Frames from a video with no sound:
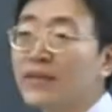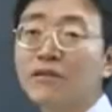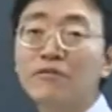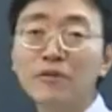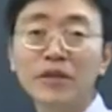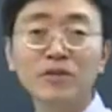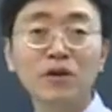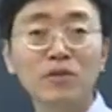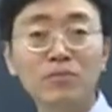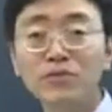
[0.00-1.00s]
了一个否定，
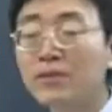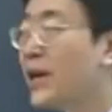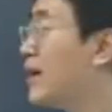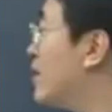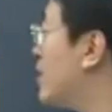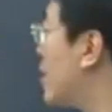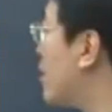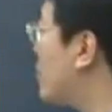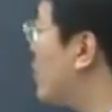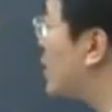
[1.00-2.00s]
就而不怎么样，
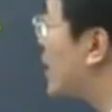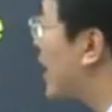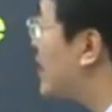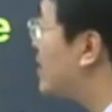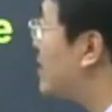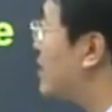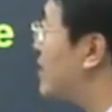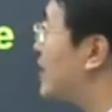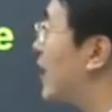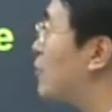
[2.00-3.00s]
而不能干任
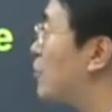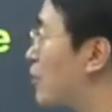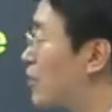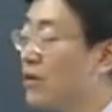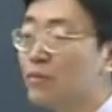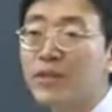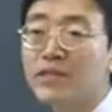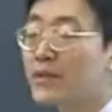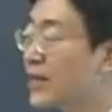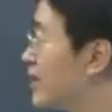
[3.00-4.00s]
何家务活。为
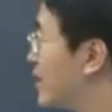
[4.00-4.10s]
什么呢？